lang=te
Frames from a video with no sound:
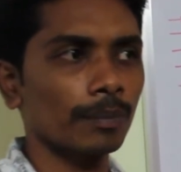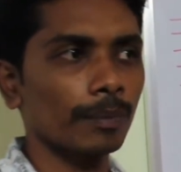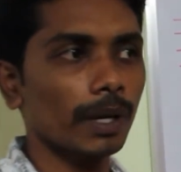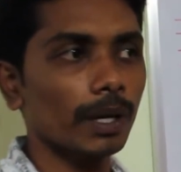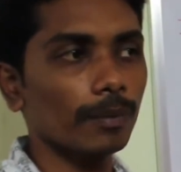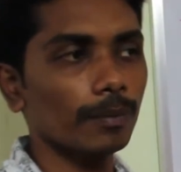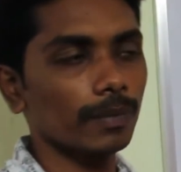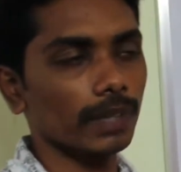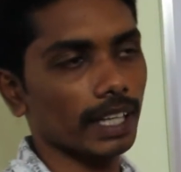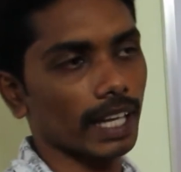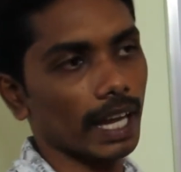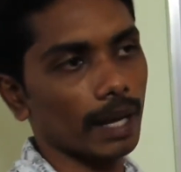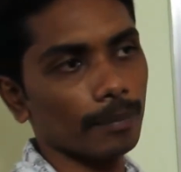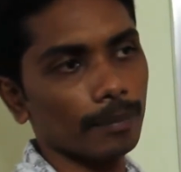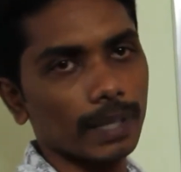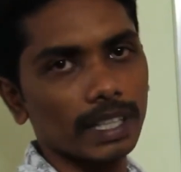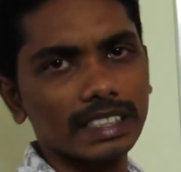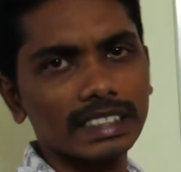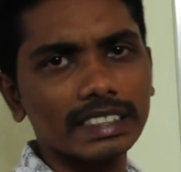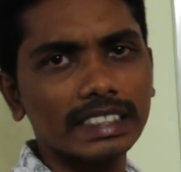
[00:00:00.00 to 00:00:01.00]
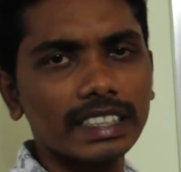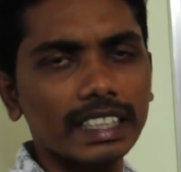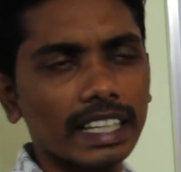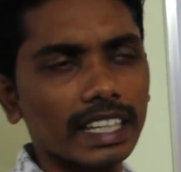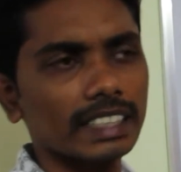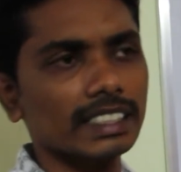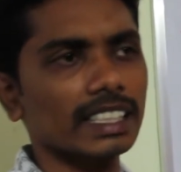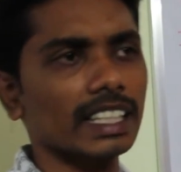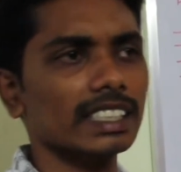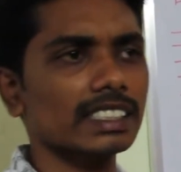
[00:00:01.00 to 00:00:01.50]
మనం క్యాంపెయిన్స్
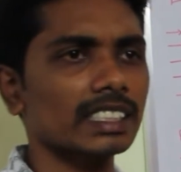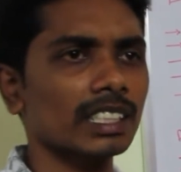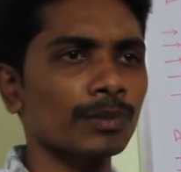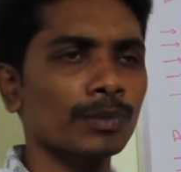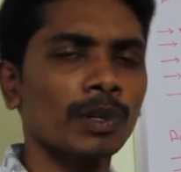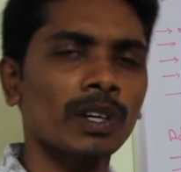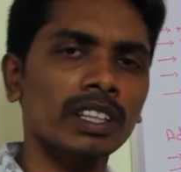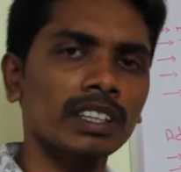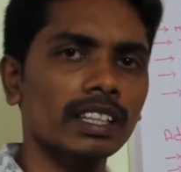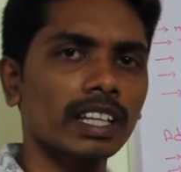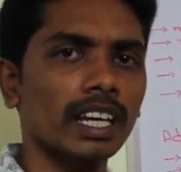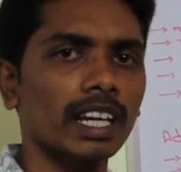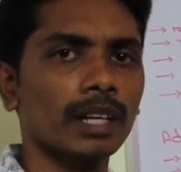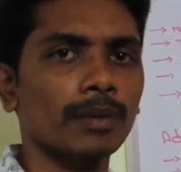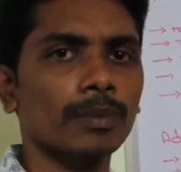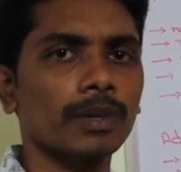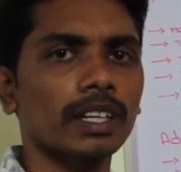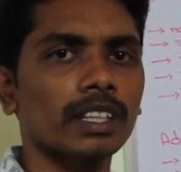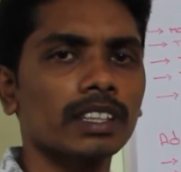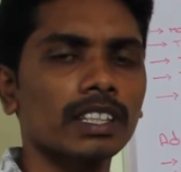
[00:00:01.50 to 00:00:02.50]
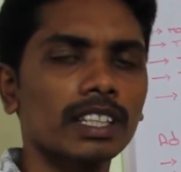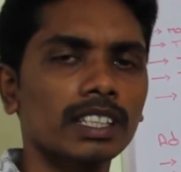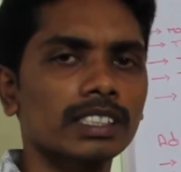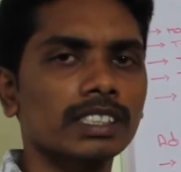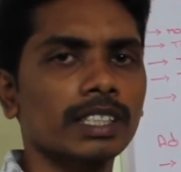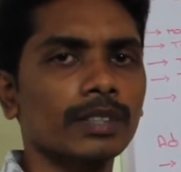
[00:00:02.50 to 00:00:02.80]
క్రియేట్ చేస్తాము అంతా అయిపోయింది